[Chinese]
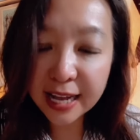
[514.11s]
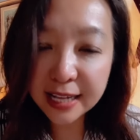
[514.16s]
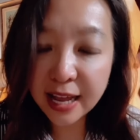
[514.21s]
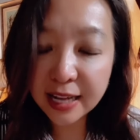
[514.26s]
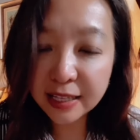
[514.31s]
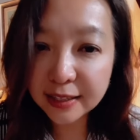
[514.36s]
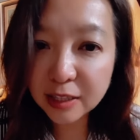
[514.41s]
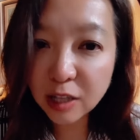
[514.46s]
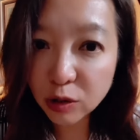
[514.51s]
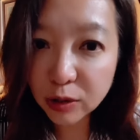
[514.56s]
他
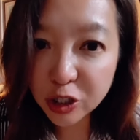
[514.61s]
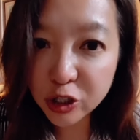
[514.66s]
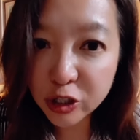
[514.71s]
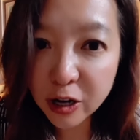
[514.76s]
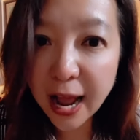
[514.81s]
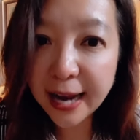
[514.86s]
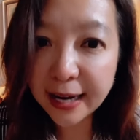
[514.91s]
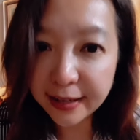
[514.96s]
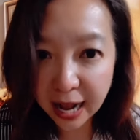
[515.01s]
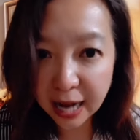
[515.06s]
到底热
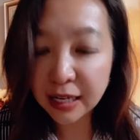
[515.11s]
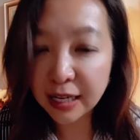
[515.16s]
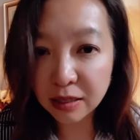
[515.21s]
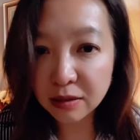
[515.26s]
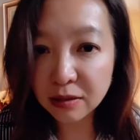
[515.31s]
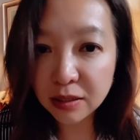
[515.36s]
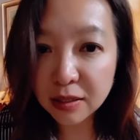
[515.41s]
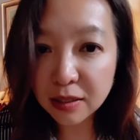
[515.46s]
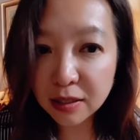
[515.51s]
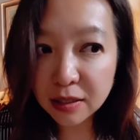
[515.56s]
爱哪里
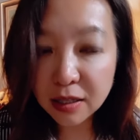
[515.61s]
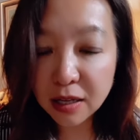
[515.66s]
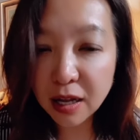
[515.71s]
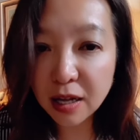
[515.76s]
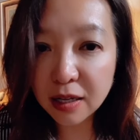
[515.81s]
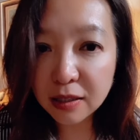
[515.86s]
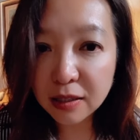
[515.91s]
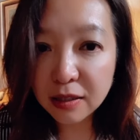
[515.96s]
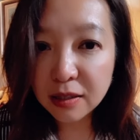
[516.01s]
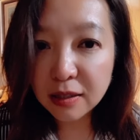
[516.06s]

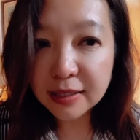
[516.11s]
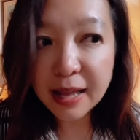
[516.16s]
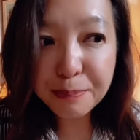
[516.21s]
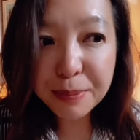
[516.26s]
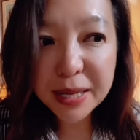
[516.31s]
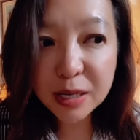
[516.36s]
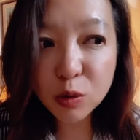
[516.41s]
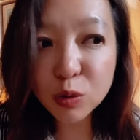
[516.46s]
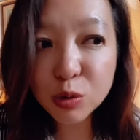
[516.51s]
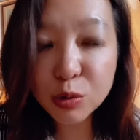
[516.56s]
啊？他
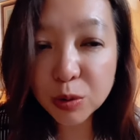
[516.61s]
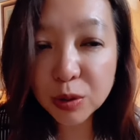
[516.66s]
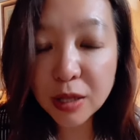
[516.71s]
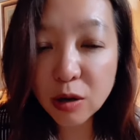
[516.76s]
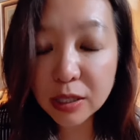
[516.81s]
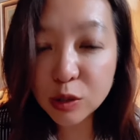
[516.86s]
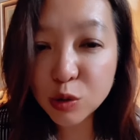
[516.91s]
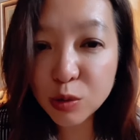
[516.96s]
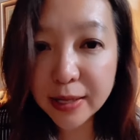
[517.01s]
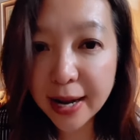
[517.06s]
屁股坐到
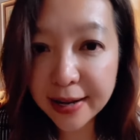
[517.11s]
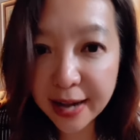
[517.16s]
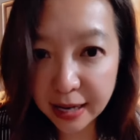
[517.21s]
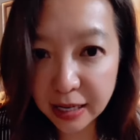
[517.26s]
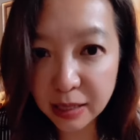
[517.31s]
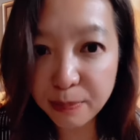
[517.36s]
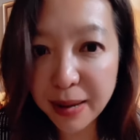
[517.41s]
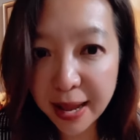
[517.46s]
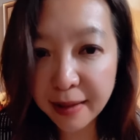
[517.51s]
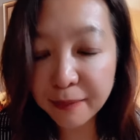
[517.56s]
底坐在哪
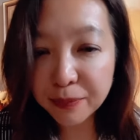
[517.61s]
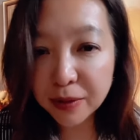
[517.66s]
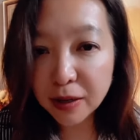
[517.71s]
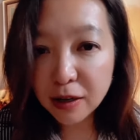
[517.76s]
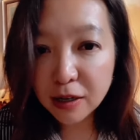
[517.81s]
一边？